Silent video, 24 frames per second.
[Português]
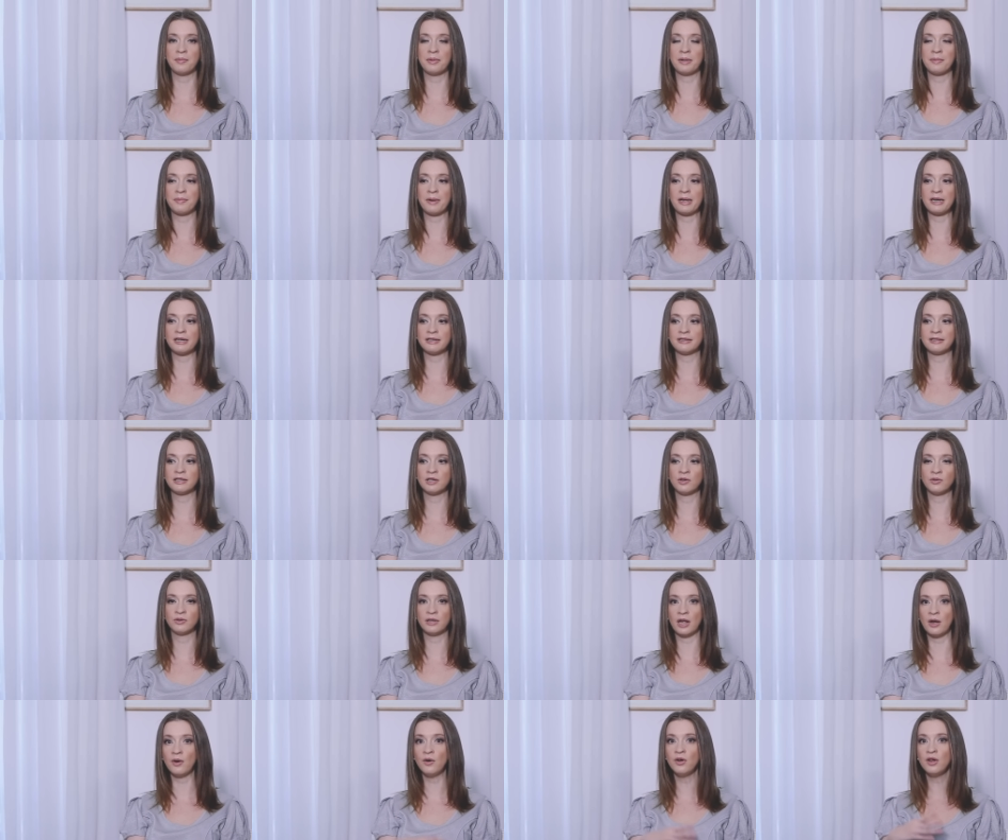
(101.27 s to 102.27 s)
a
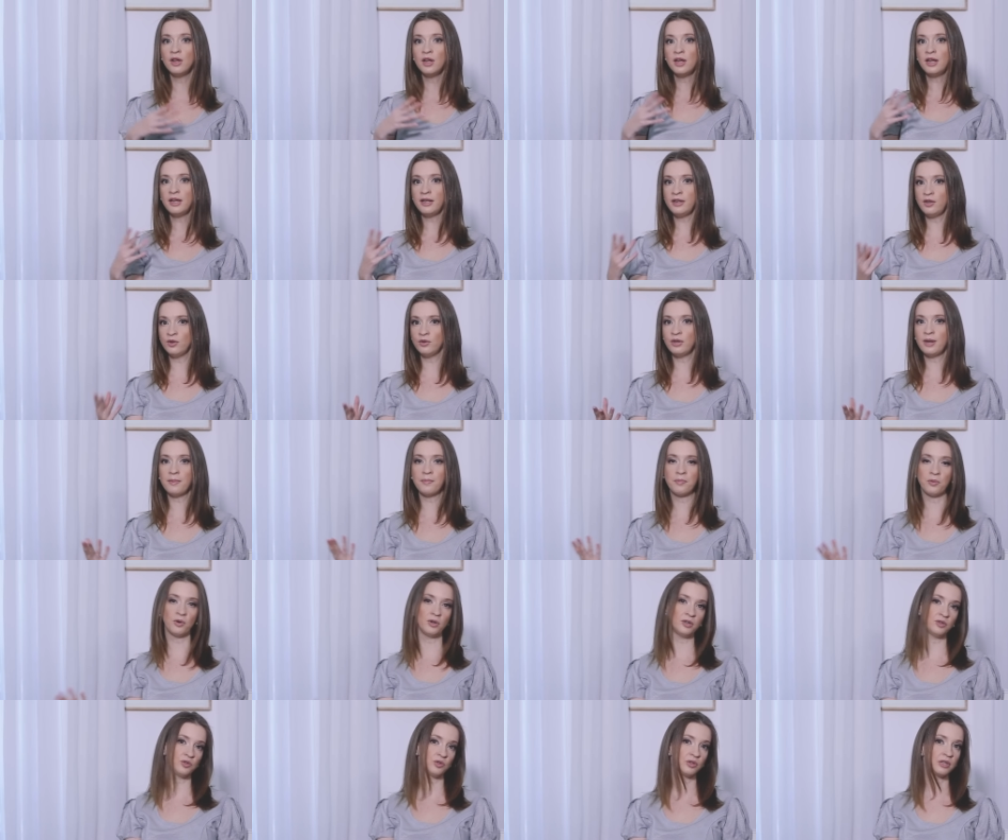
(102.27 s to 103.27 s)
preparação e tal, e o
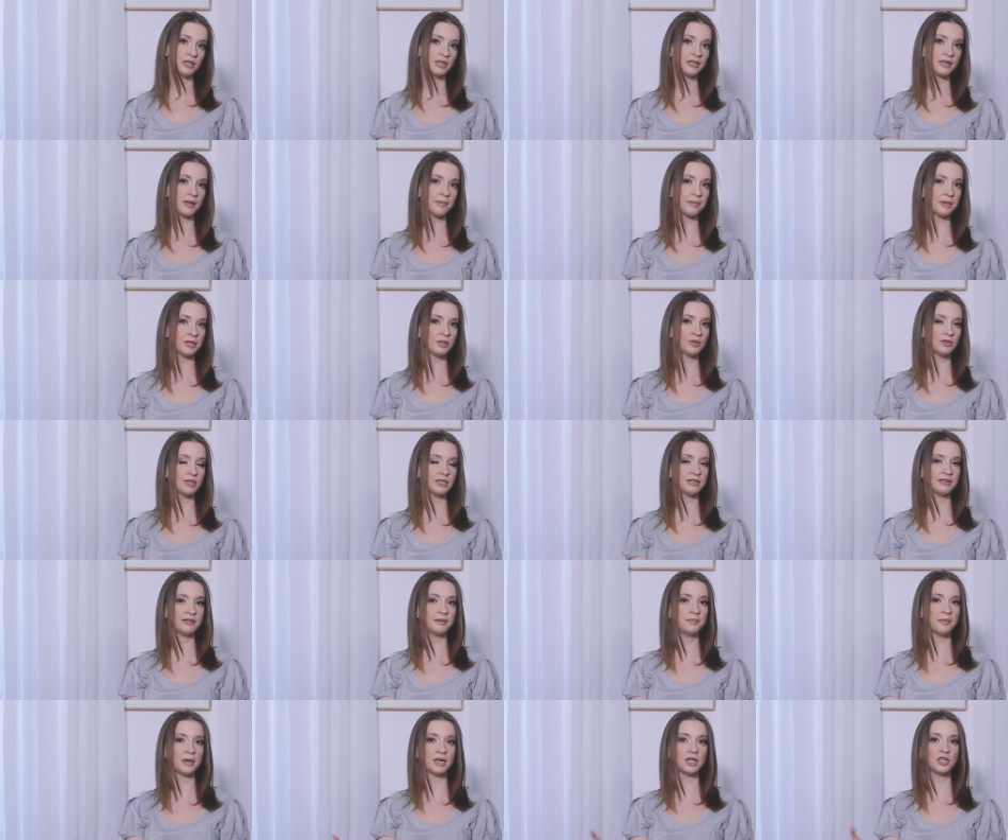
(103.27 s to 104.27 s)
depois o tratamento
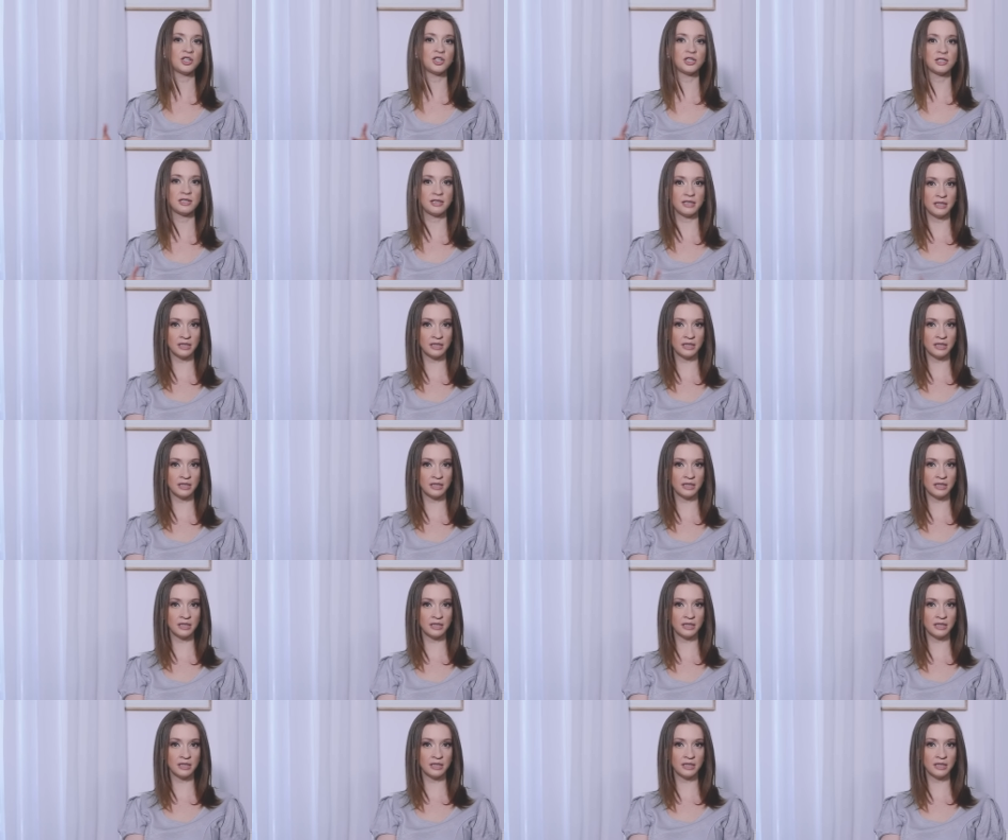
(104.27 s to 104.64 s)
das imagens.